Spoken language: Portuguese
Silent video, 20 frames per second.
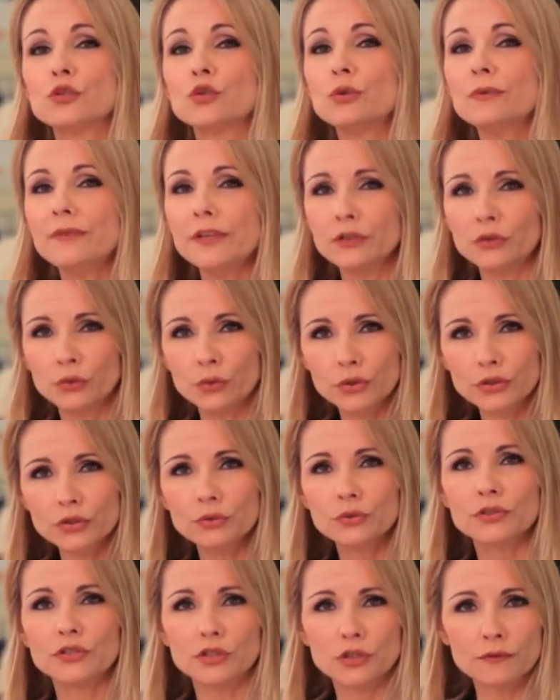a juventude
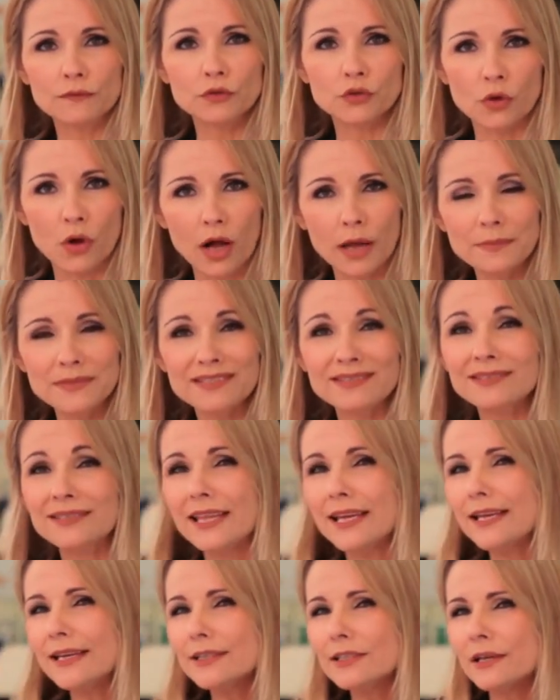do Steve Jobs
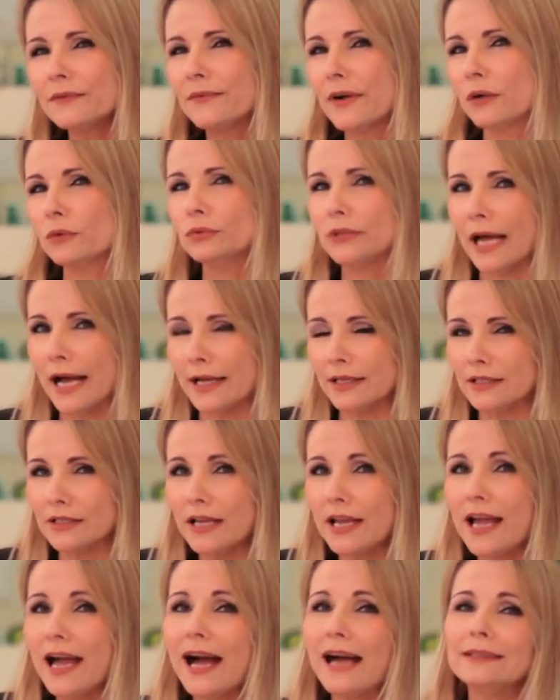desde a
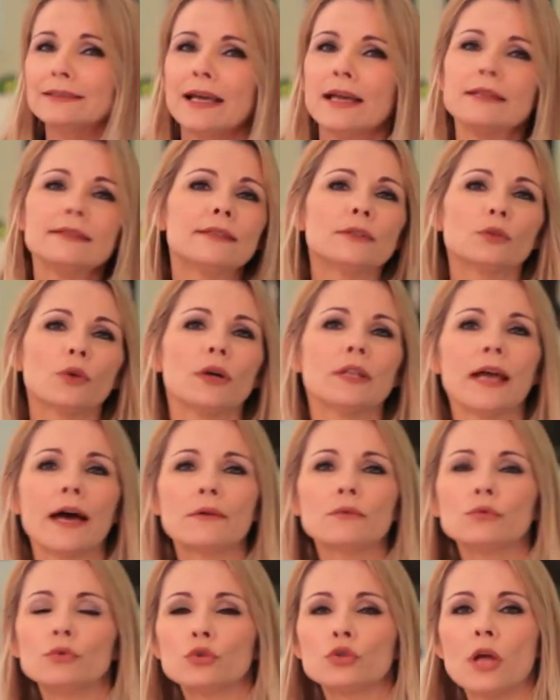faculdade até ele se
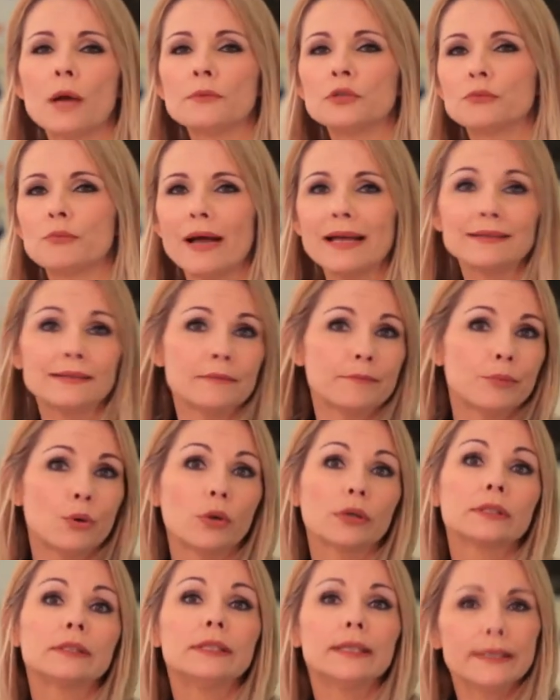tornar um dos nomes mais
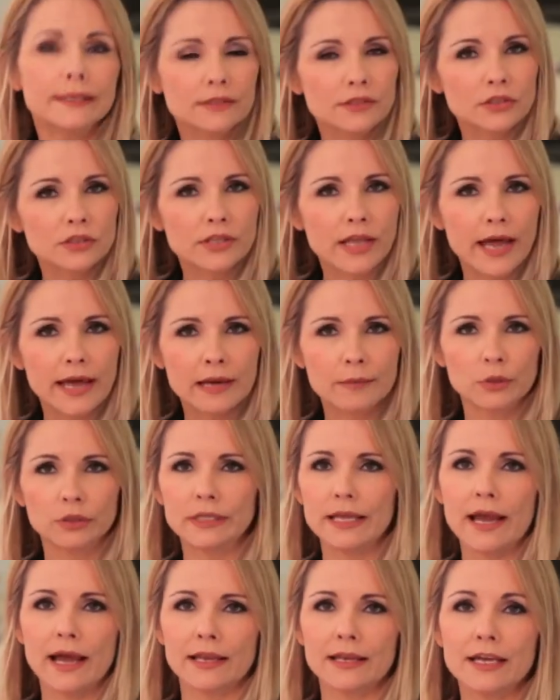importantes da era
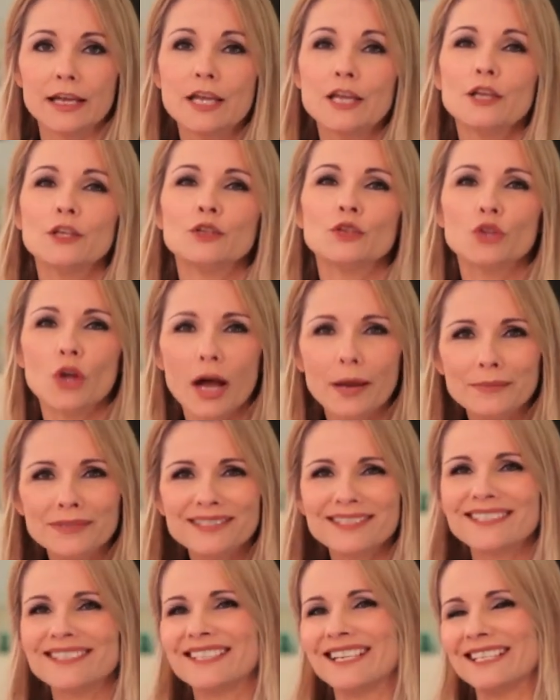moderna.
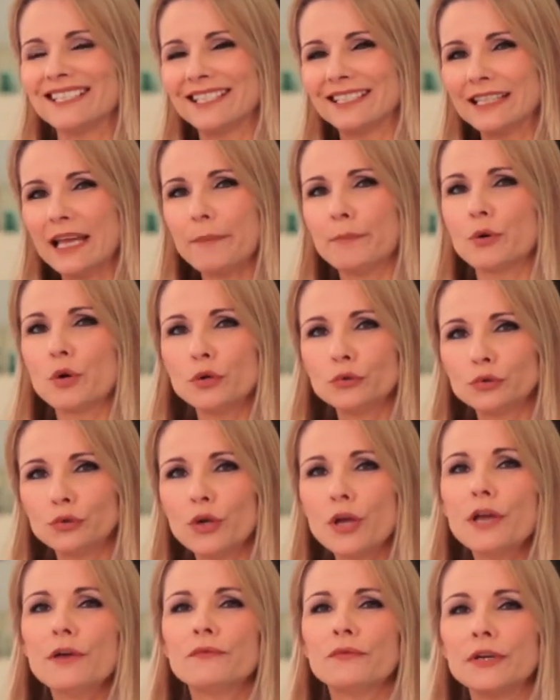Jobs já está pronto,
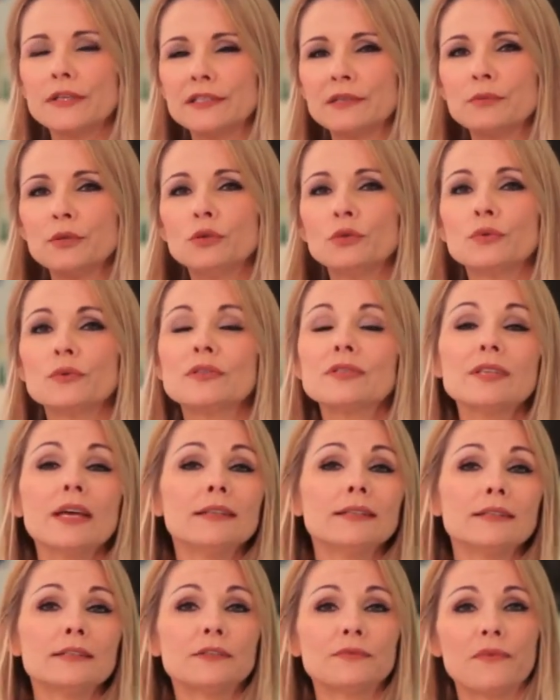foi exibido no
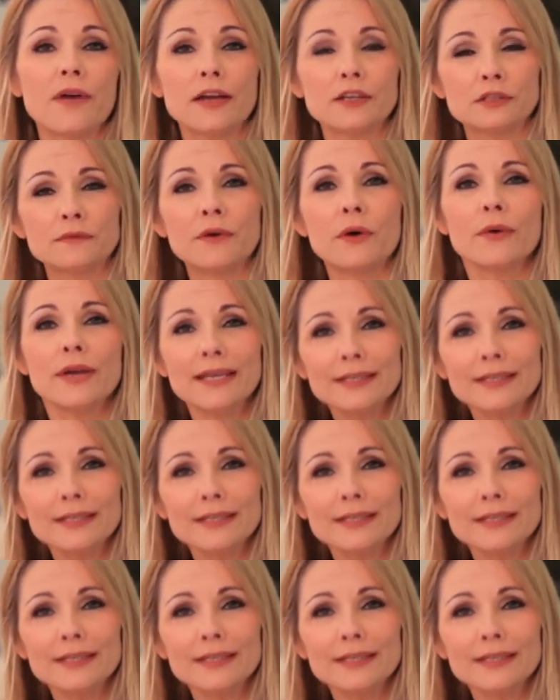Sundance Festival